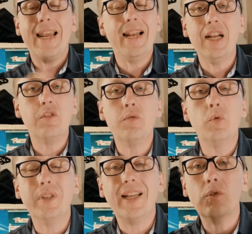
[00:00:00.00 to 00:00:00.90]
Et là, je vais vous
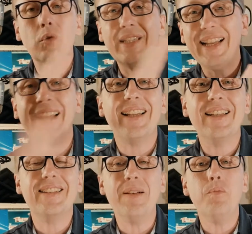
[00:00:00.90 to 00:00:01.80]
montrer un truc très
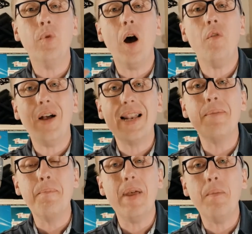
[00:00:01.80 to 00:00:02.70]
très simple pour avoir les
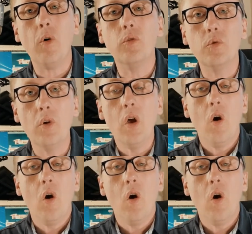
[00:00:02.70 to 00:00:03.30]
mêmes rendus.